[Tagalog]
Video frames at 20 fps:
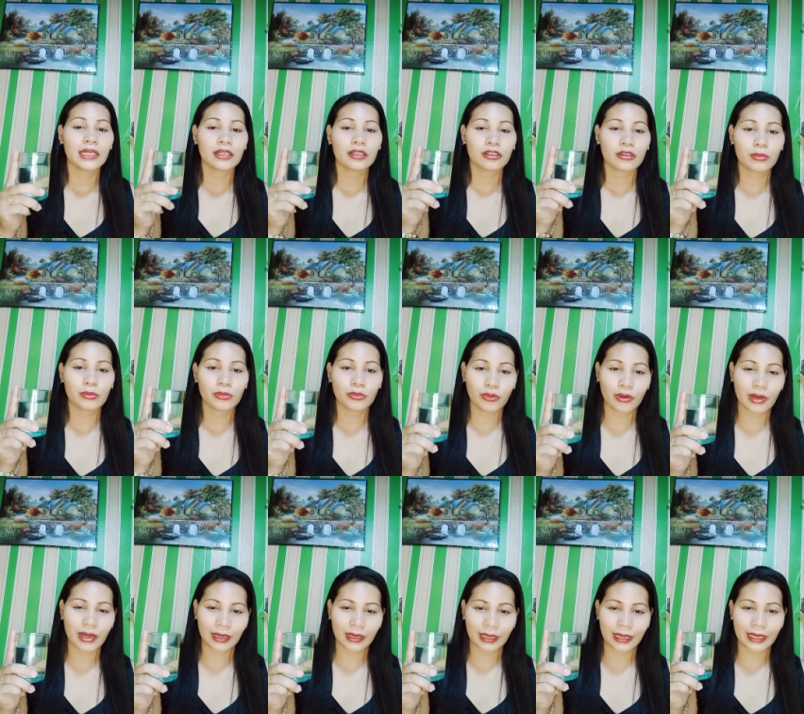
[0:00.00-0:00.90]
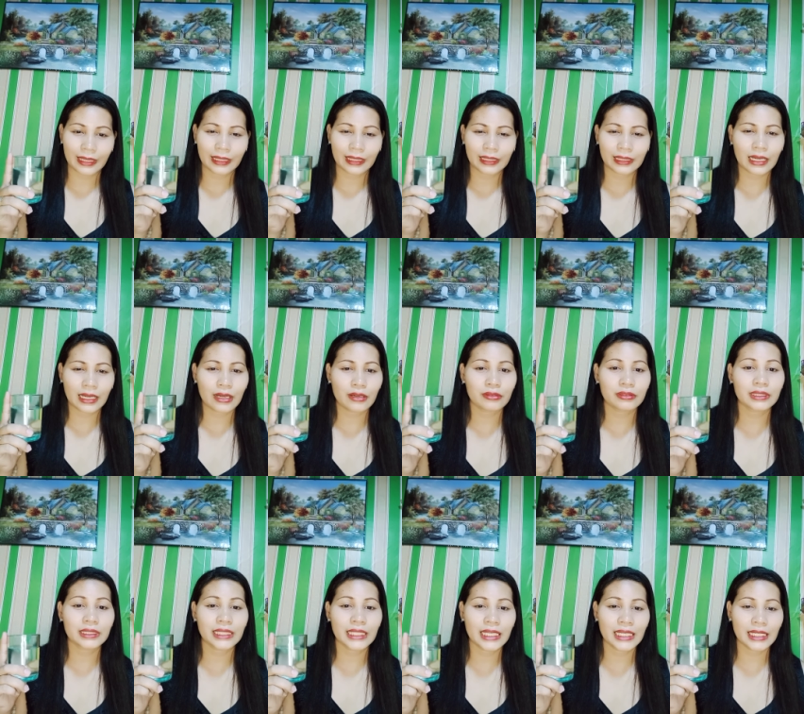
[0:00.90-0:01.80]
kumuha ka ng
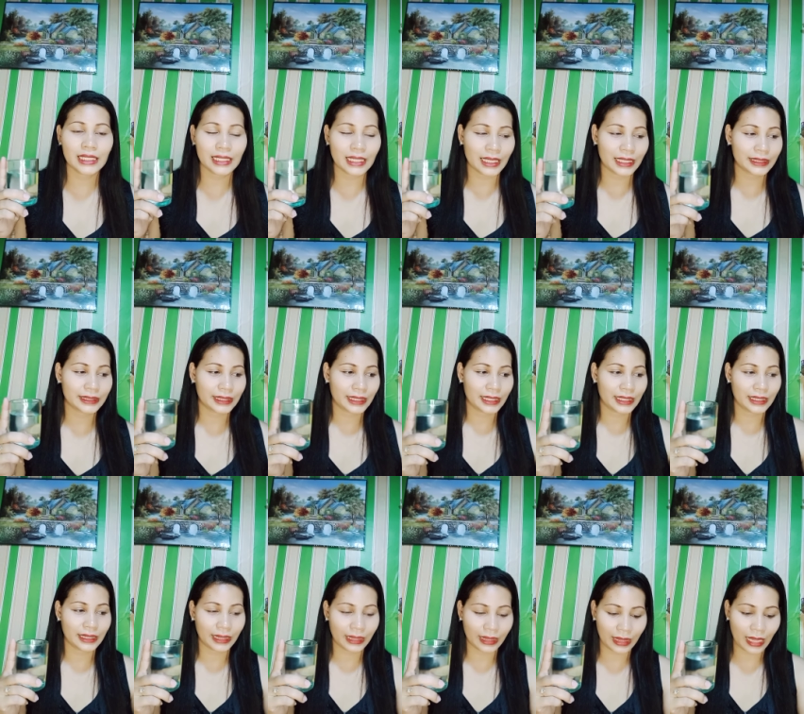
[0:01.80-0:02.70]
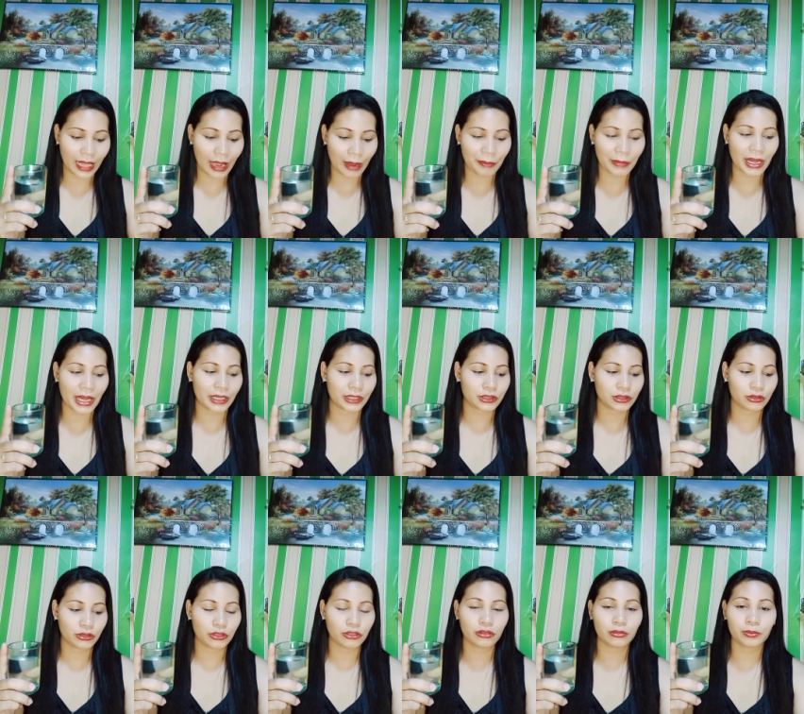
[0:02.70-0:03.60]
kaunting asin lamang.
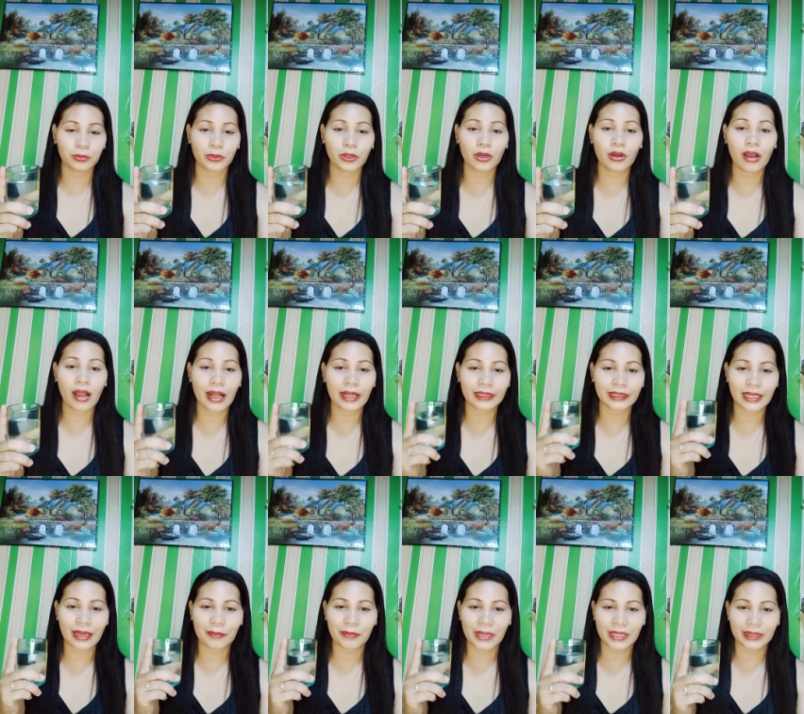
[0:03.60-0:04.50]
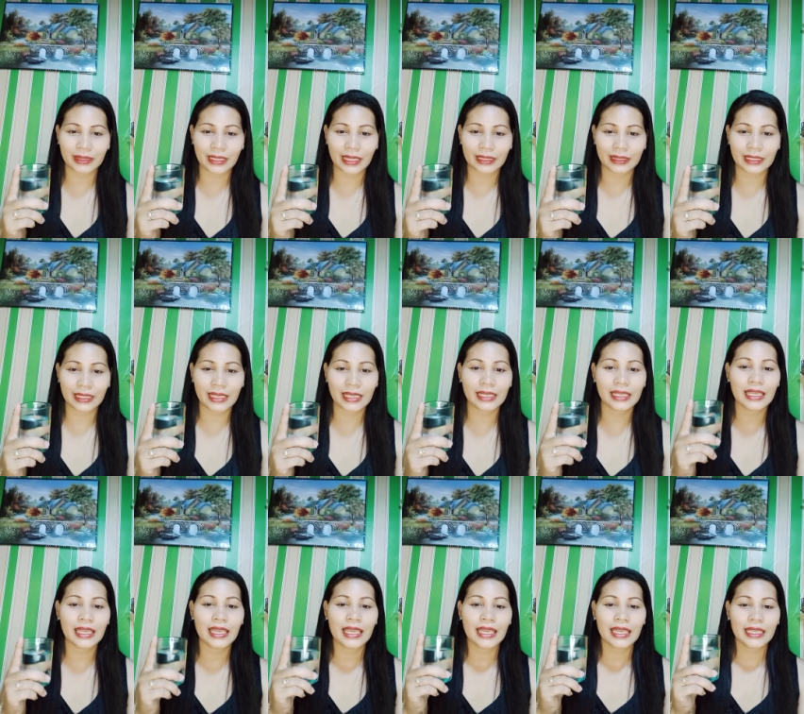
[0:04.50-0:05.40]
So, yun po ang dapat nating
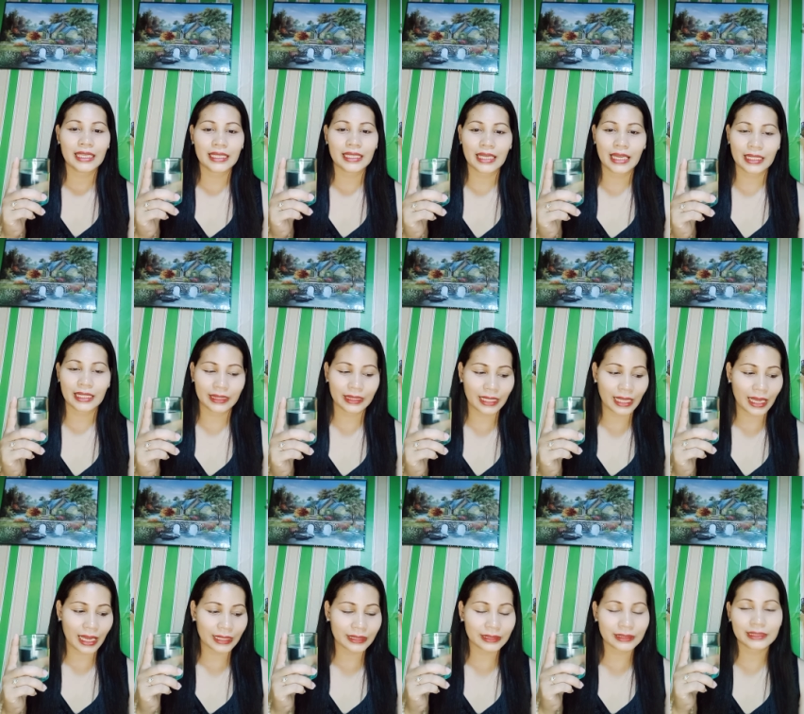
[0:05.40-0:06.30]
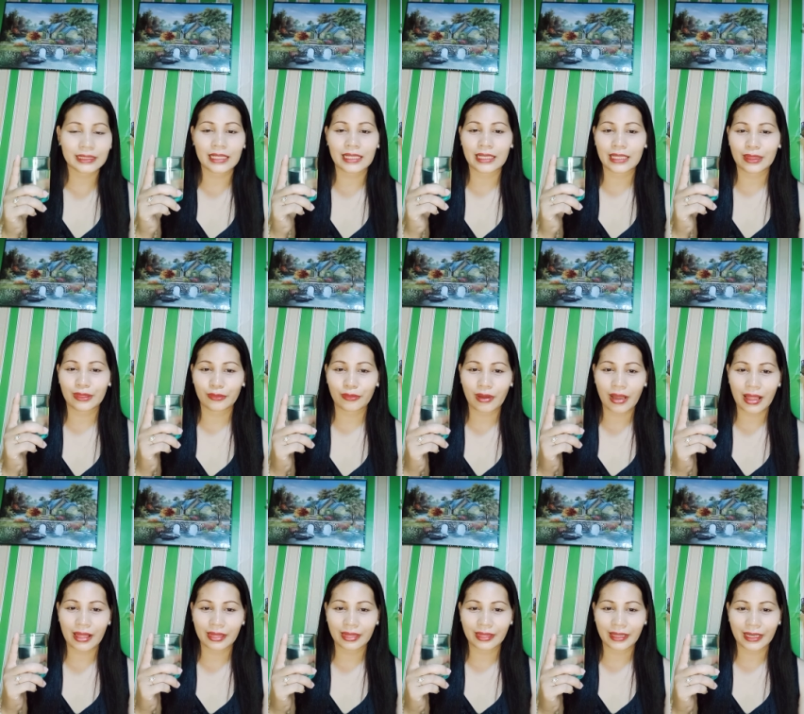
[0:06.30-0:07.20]
ihanda sa
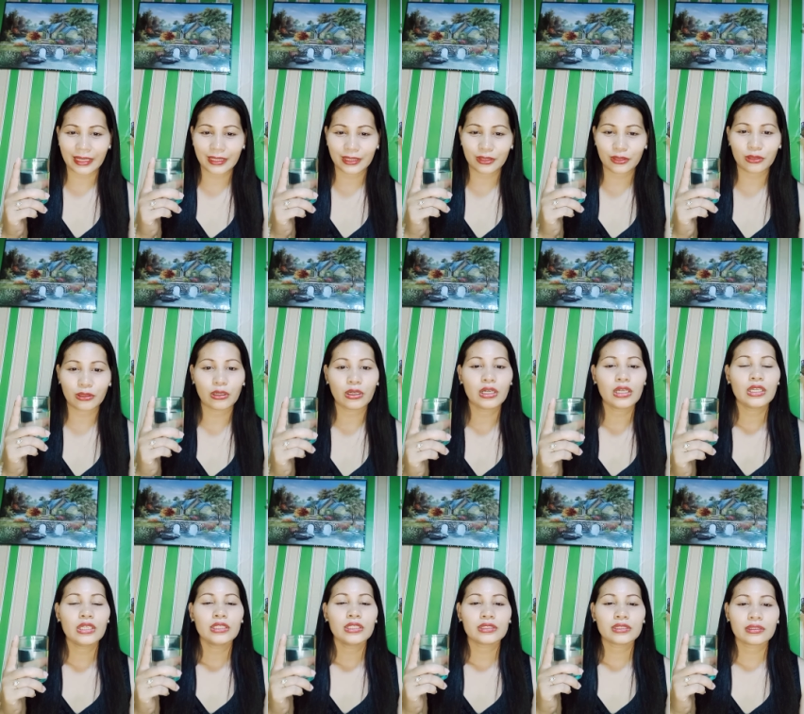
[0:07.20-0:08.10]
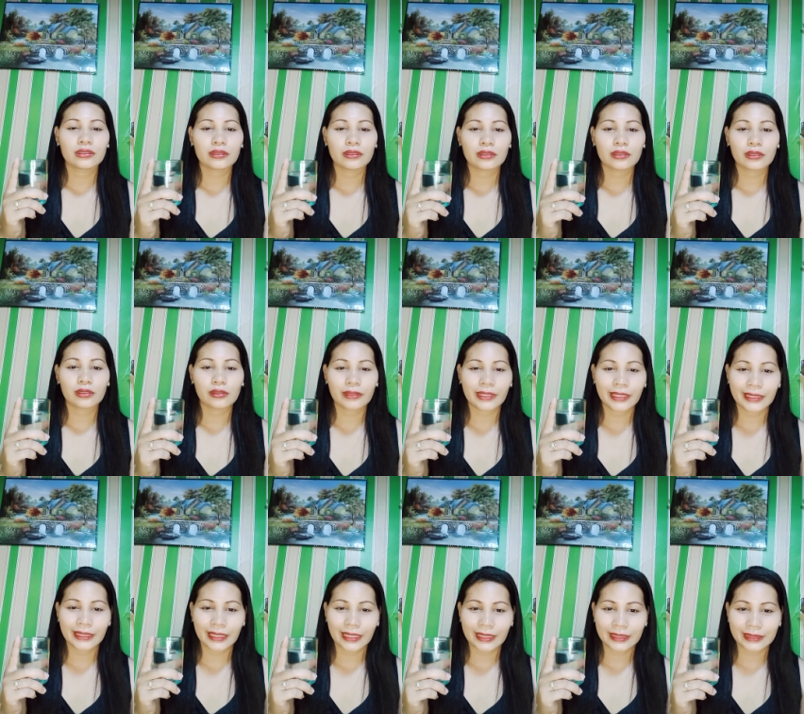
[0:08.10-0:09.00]
ritual na ito. So, kung
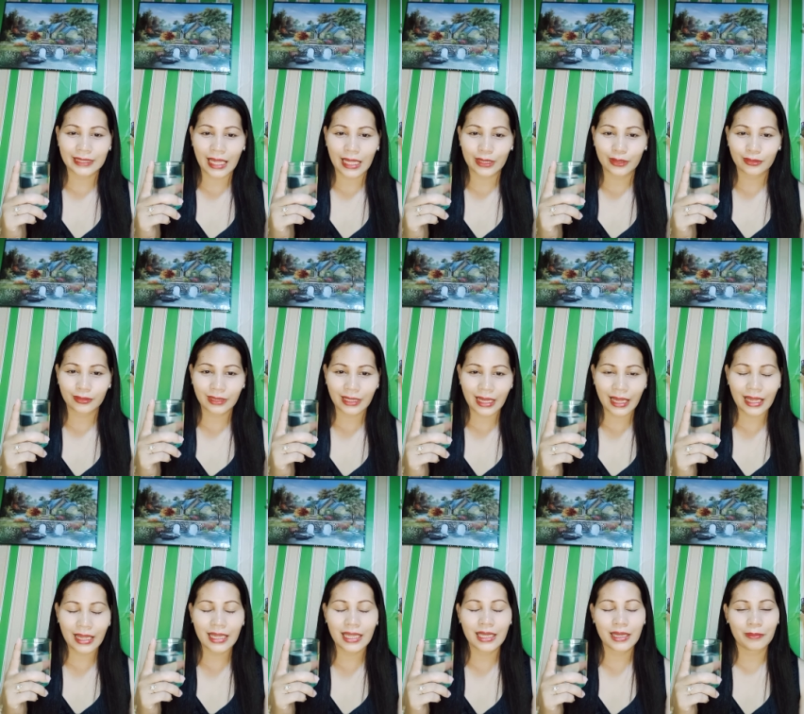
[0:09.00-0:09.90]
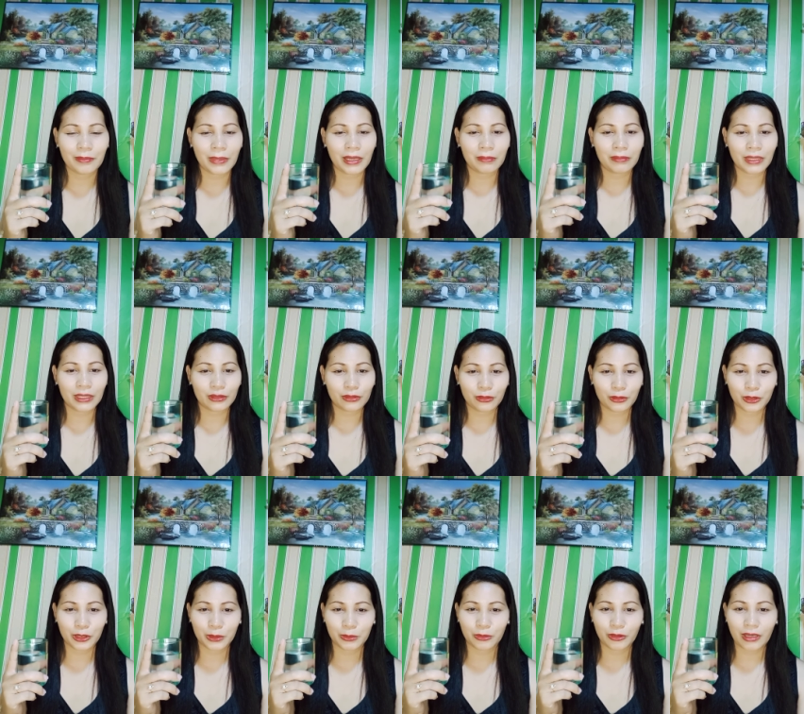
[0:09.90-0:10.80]
interesado ka,
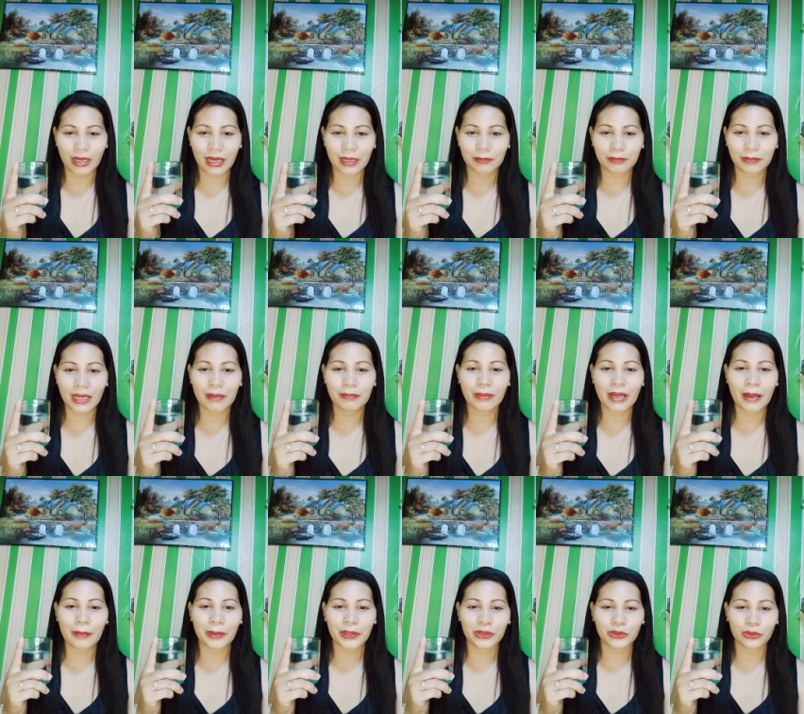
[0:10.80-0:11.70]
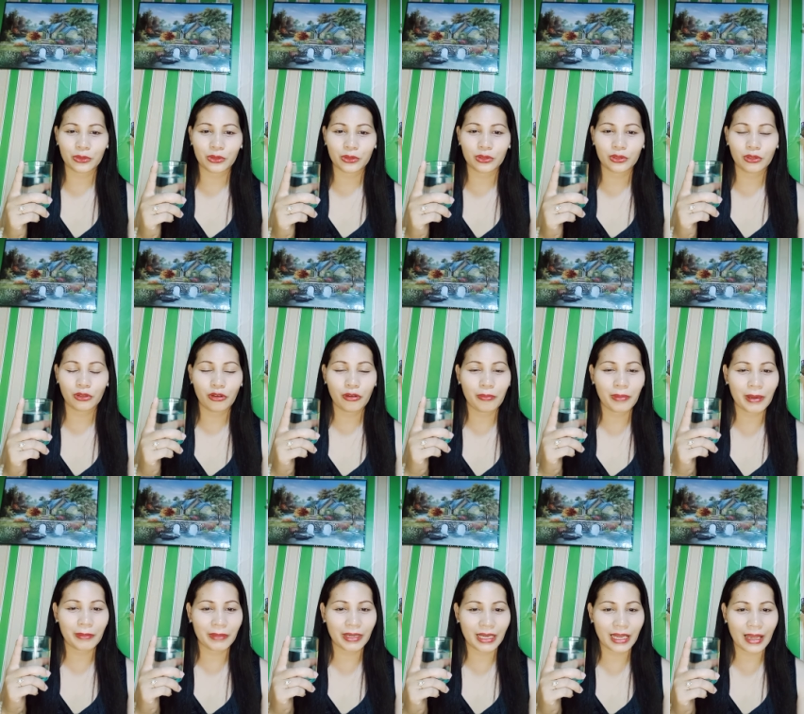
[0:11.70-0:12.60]
ipagpatuloy mo ang pagpapanood
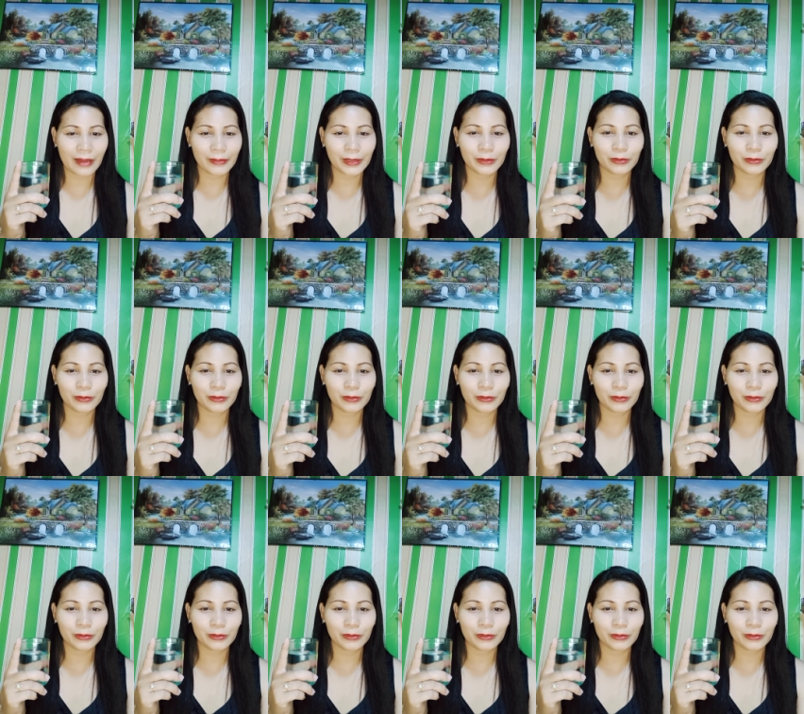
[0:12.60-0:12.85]
upang malaman